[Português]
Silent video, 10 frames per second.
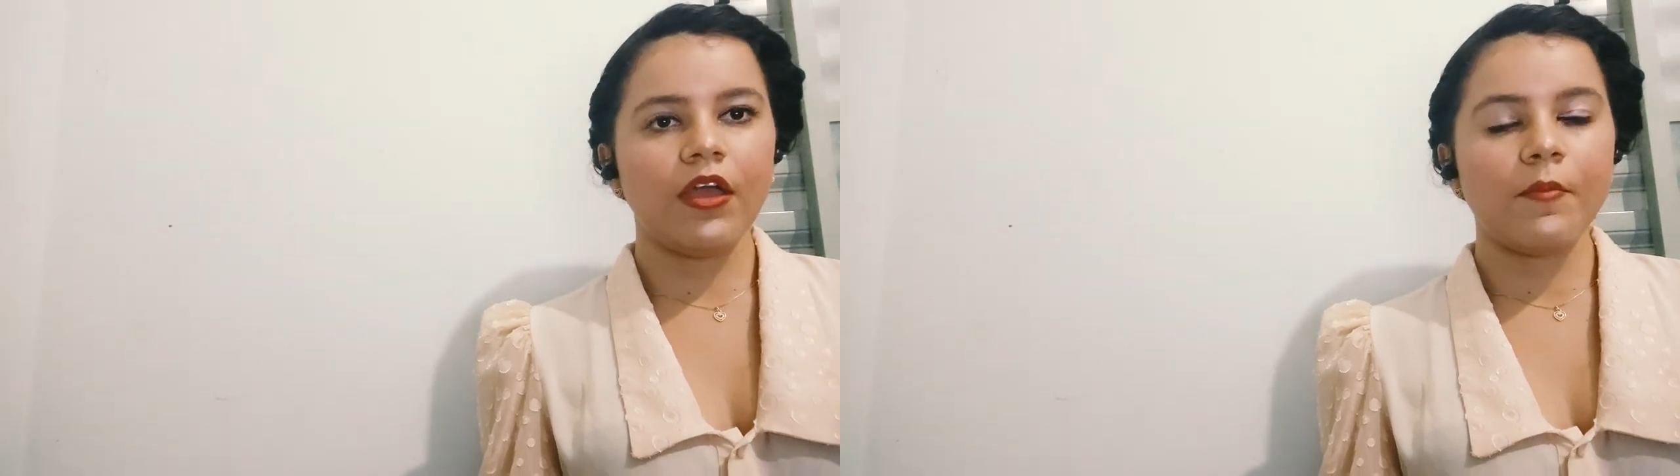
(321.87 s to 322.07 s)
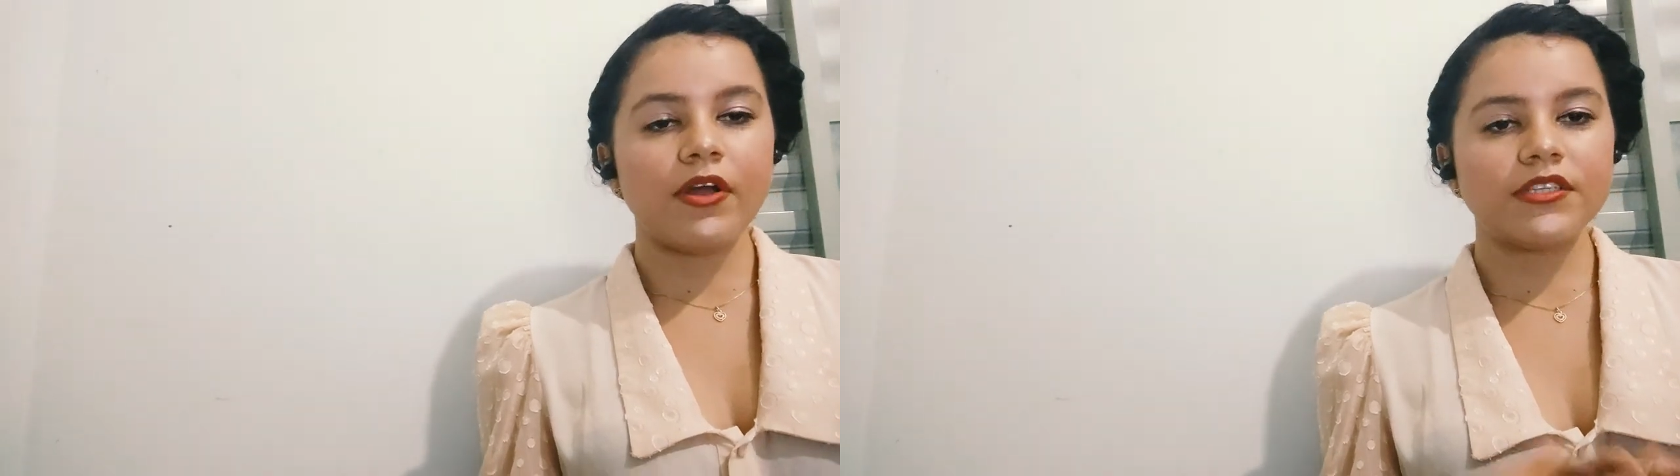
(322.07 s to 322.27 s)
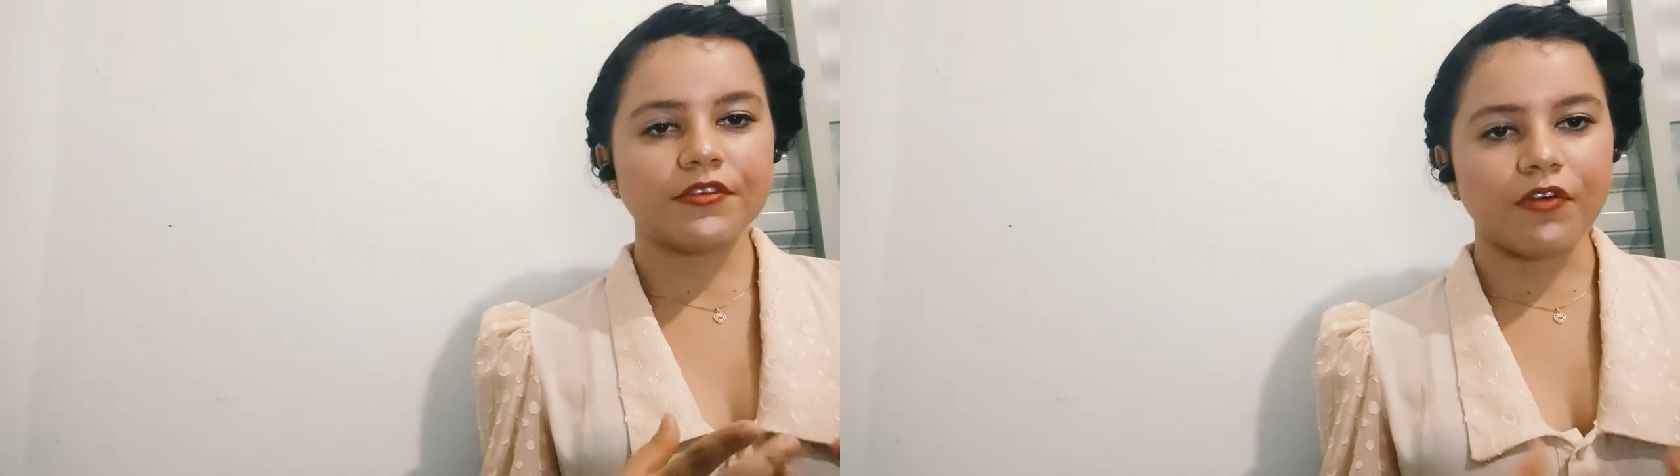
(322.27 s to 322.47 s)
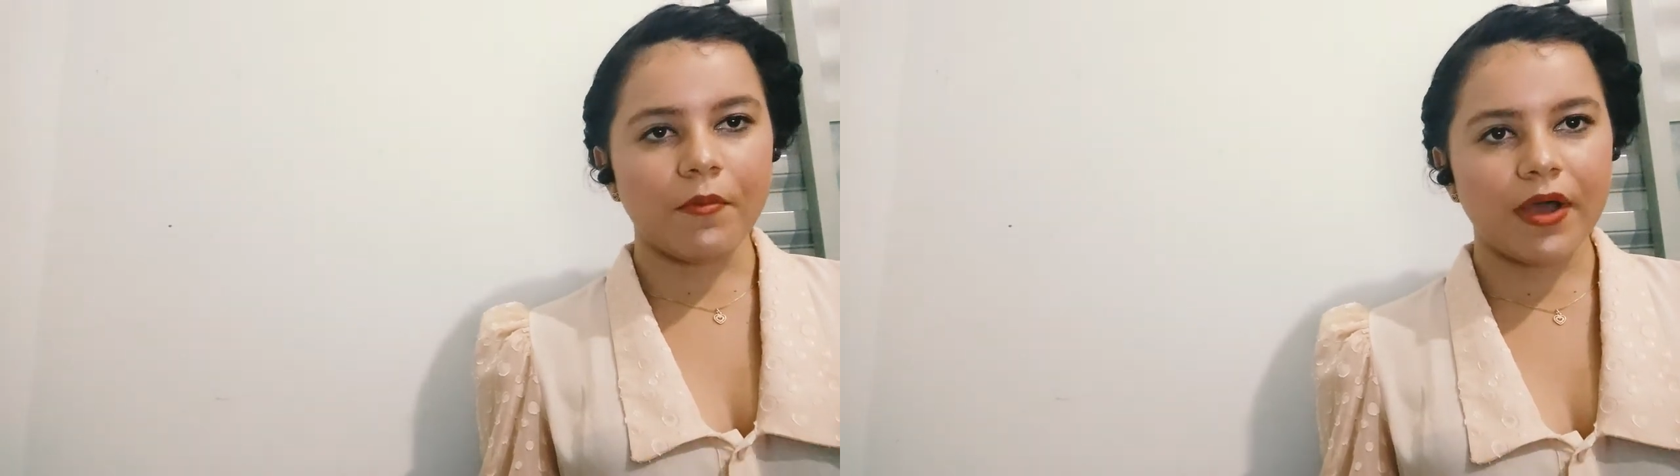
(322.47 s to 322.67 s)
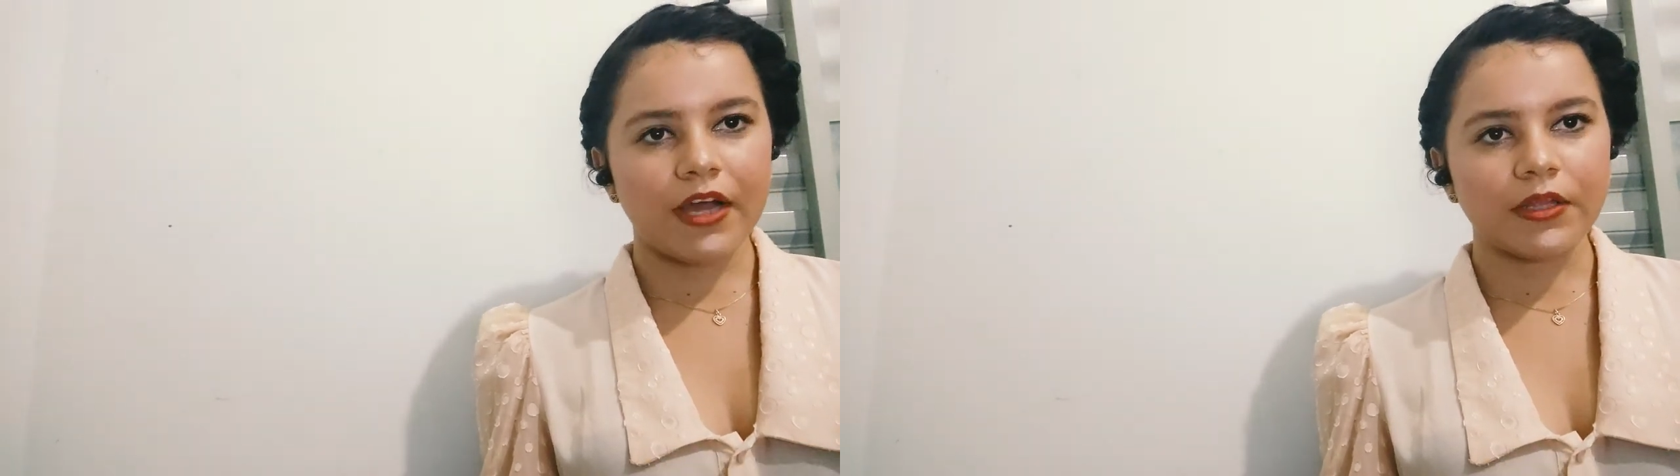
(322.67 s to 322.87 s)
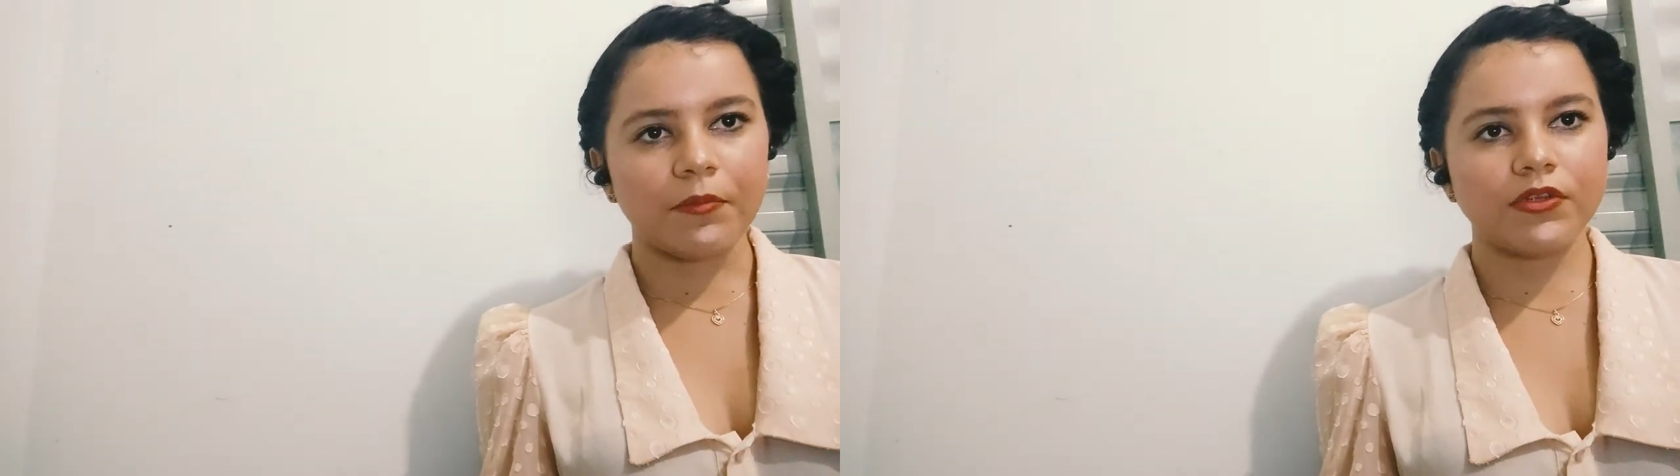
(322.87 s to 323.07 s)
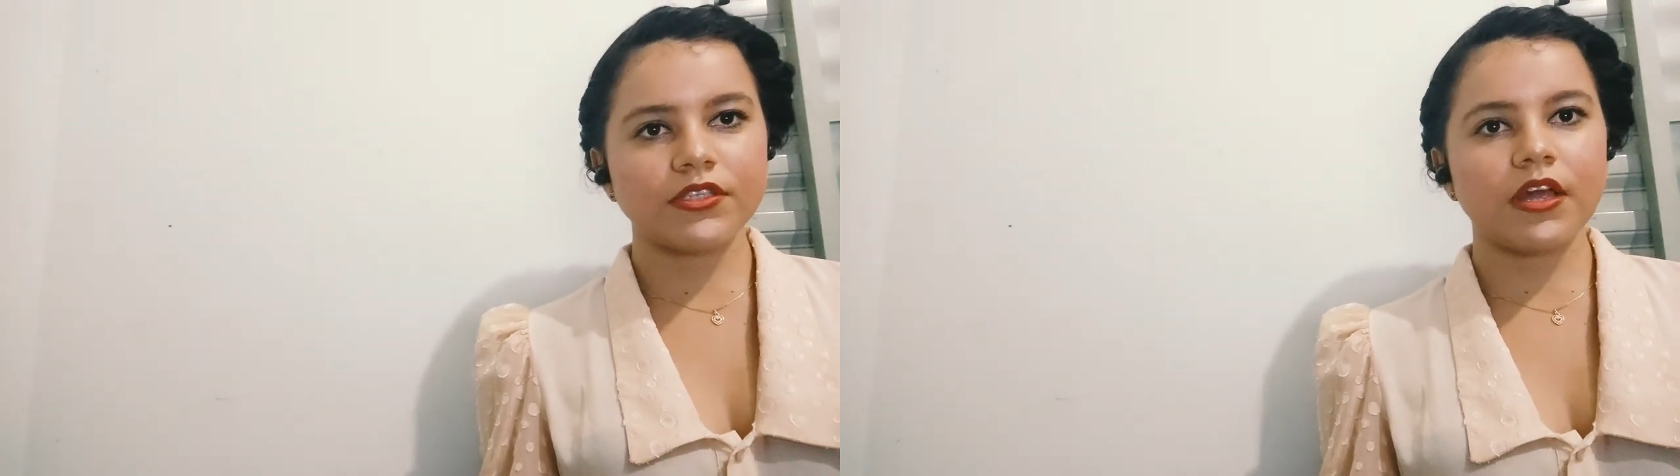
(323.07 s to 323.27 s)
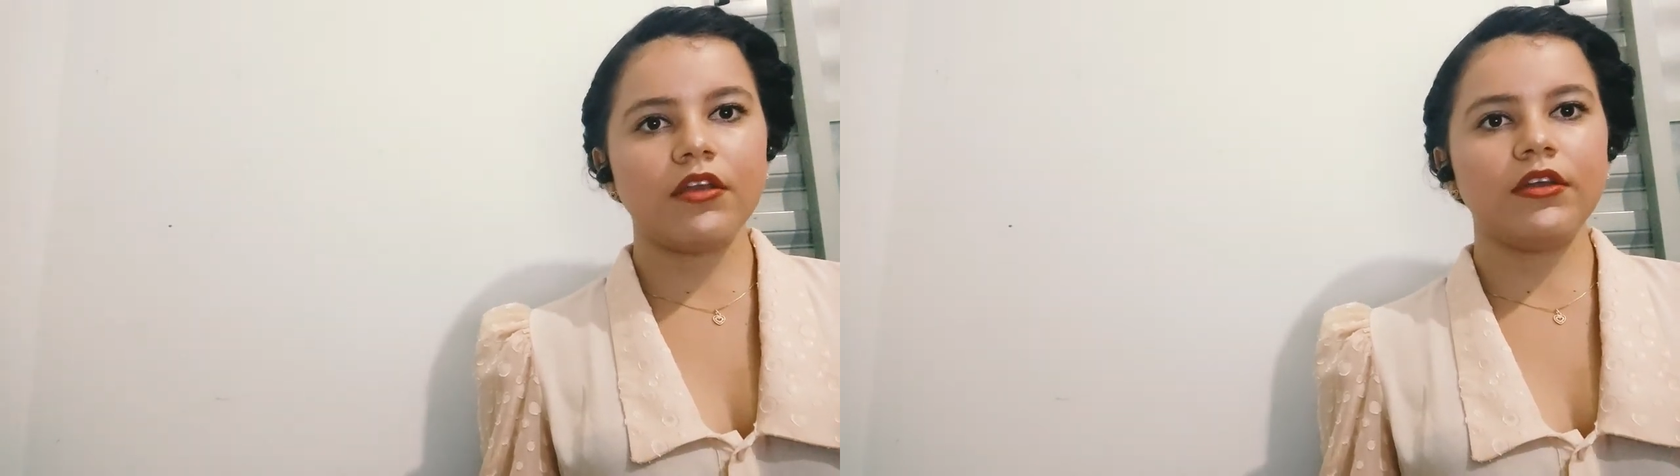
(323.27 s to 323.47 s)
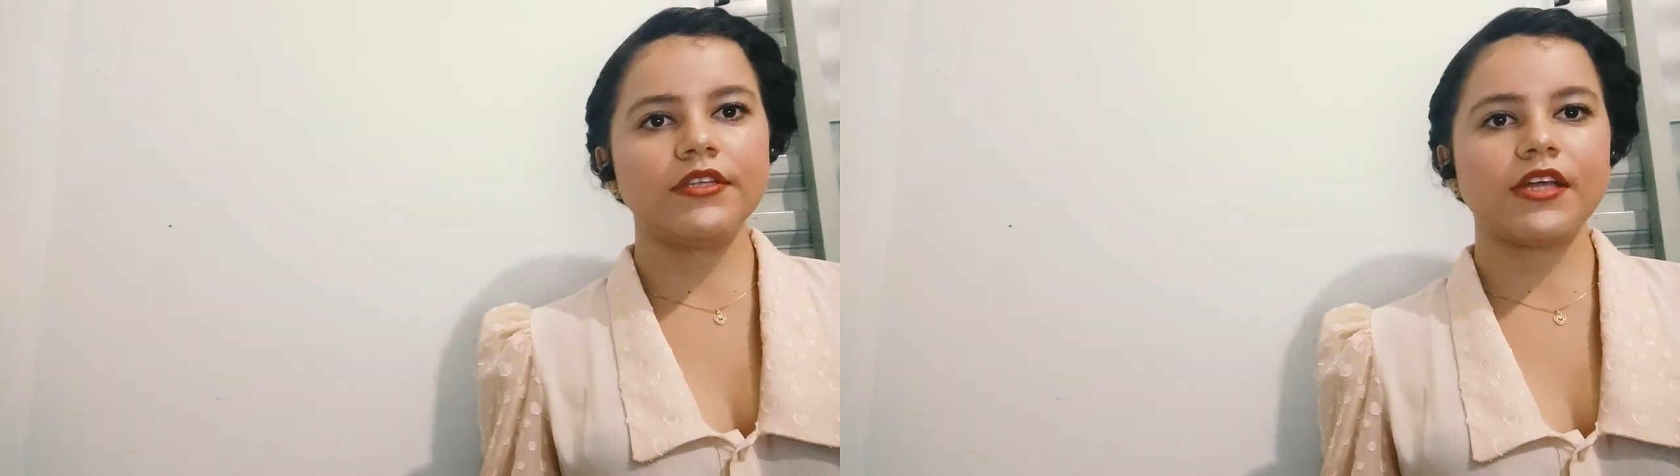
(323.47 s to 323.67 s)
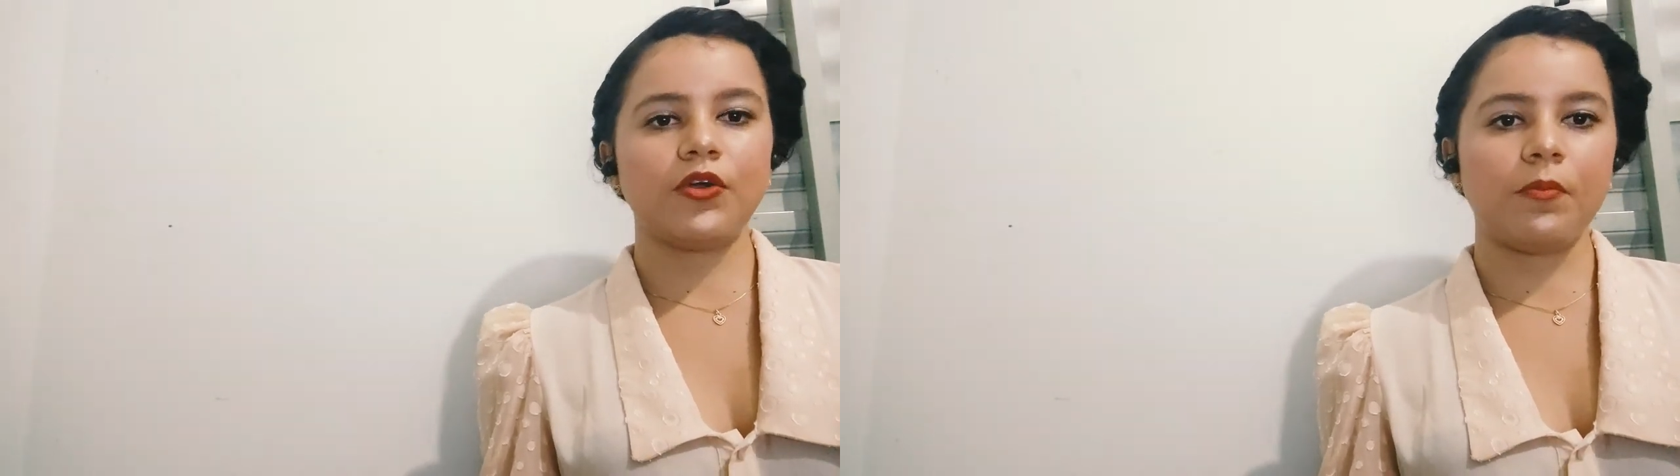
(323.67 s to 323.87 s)
Pode ser formada por
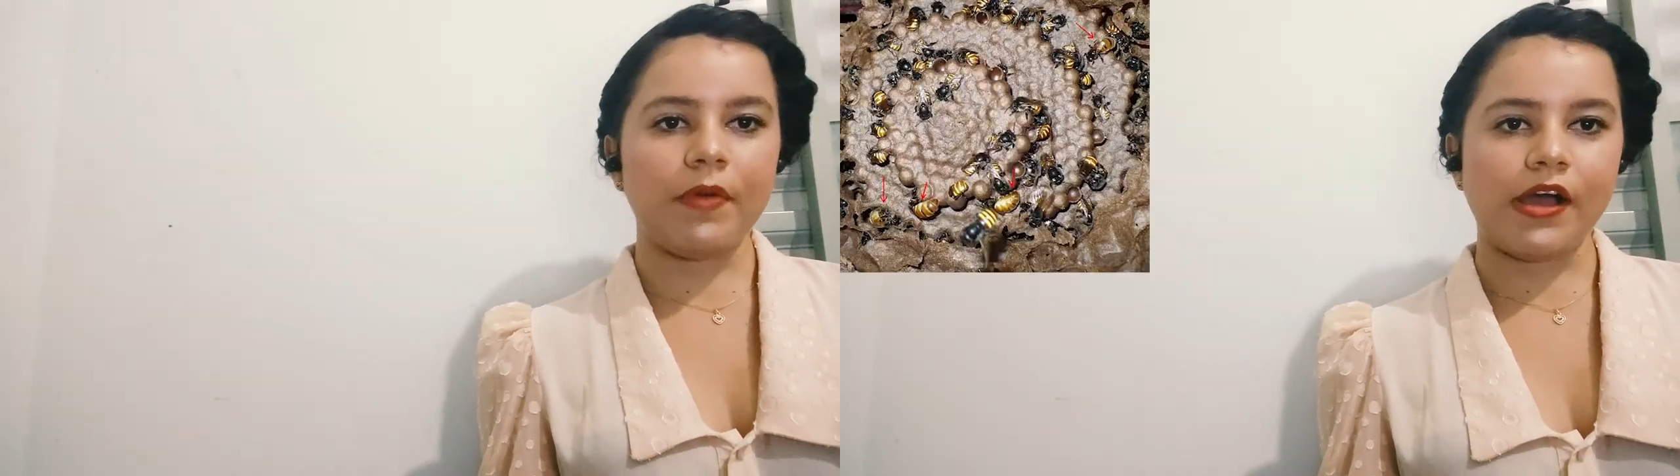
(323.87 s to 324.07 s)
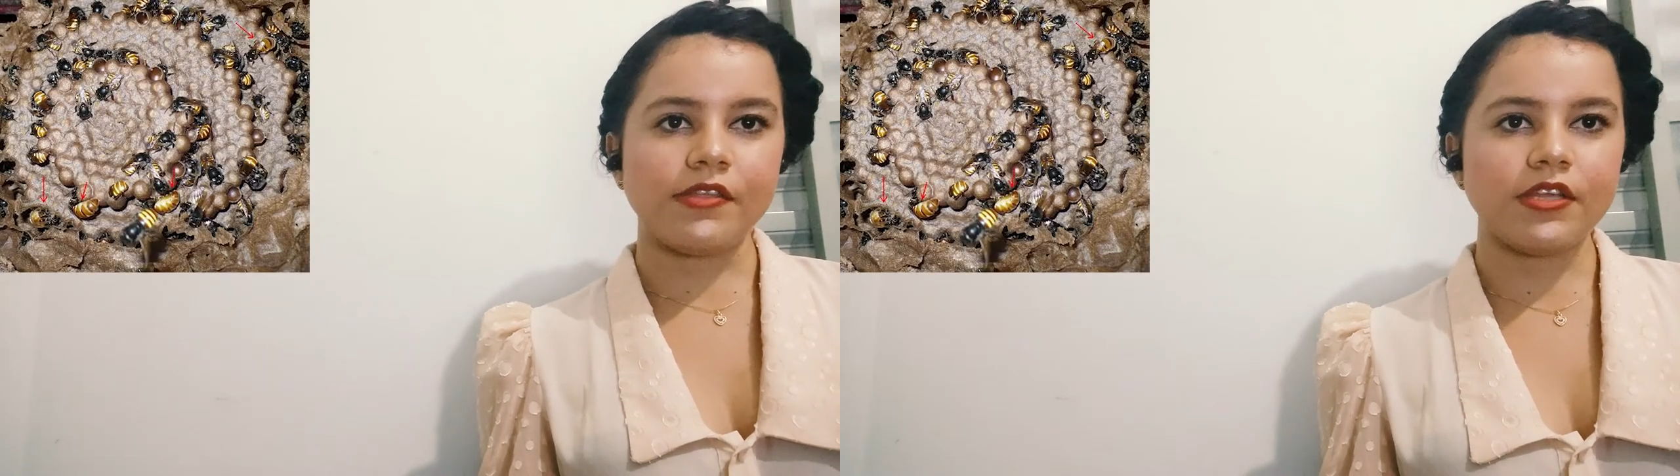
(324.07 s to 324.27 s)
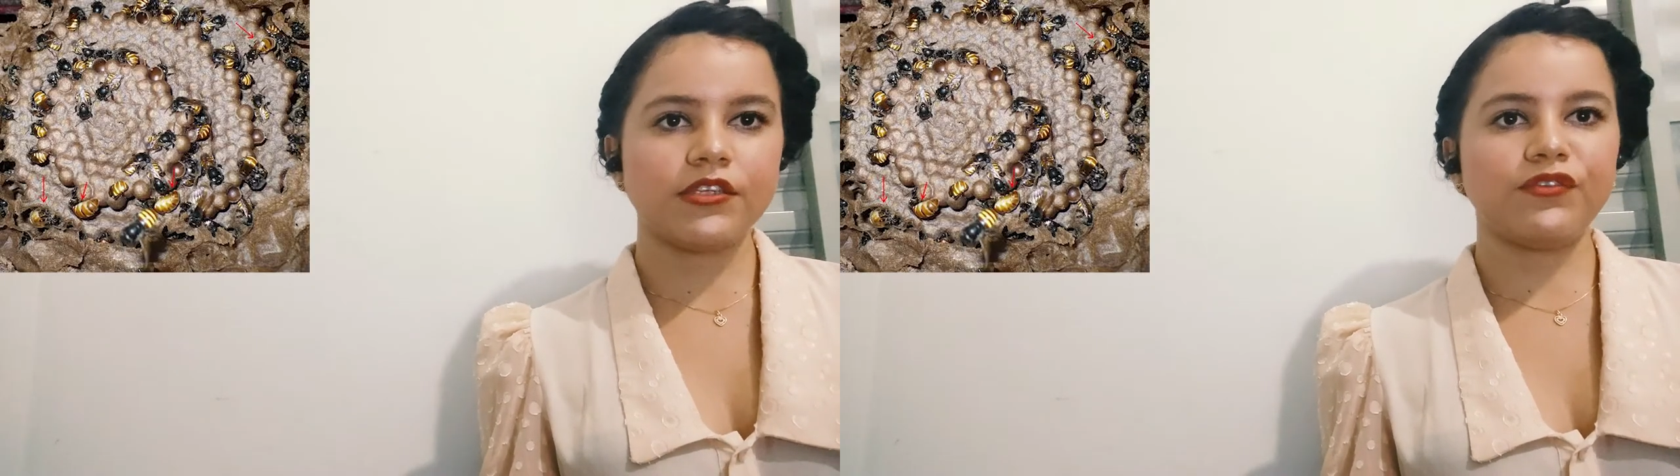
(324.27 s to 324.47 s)
células agrupadas,